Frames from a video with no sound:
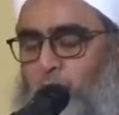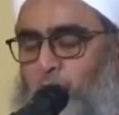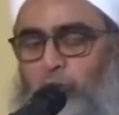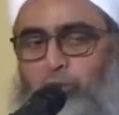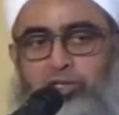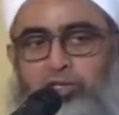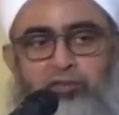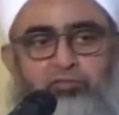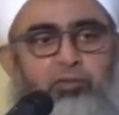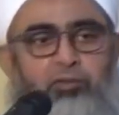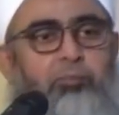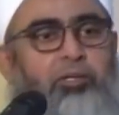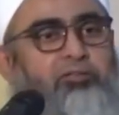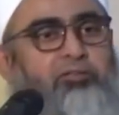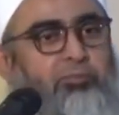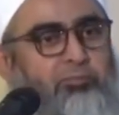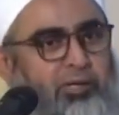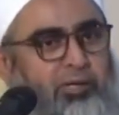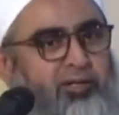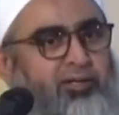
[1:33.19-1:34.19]
को कोई गिफ्ट
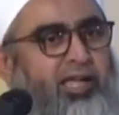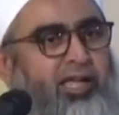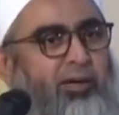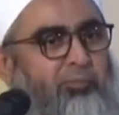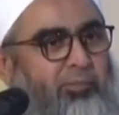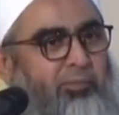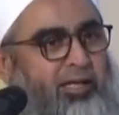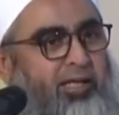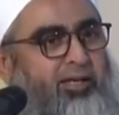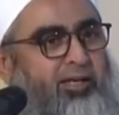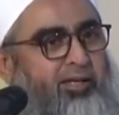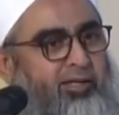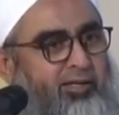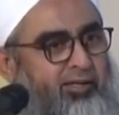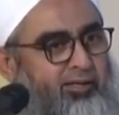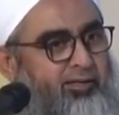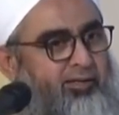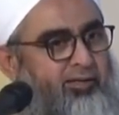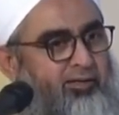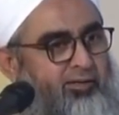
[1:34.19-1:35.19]
बच्चे बर्थडे आप मना रहे
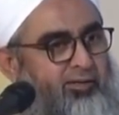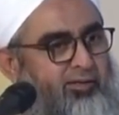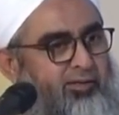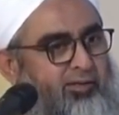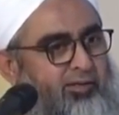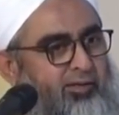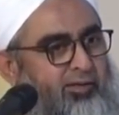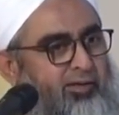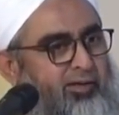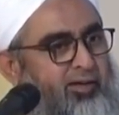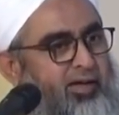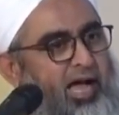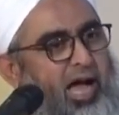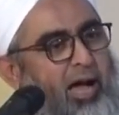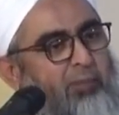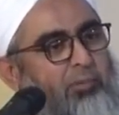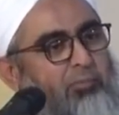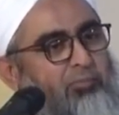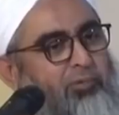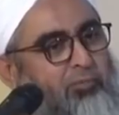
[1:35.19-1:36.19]
हैं
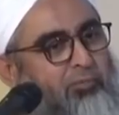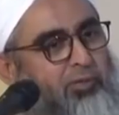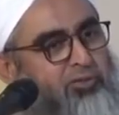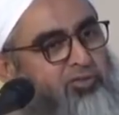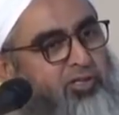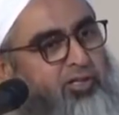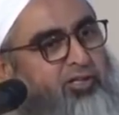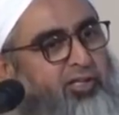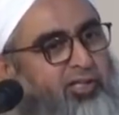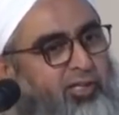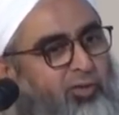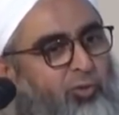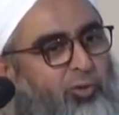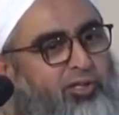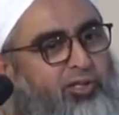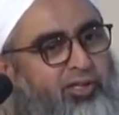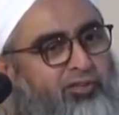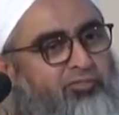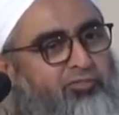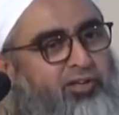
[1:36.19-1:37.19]
आप अपने बच्चे के लिए कोई
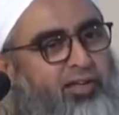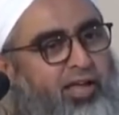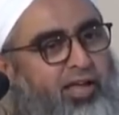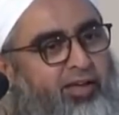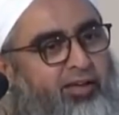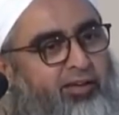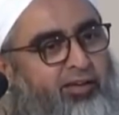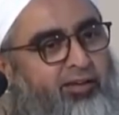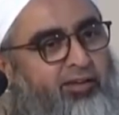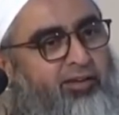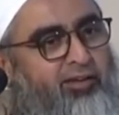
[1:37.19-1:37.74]
गिफ्ट लाए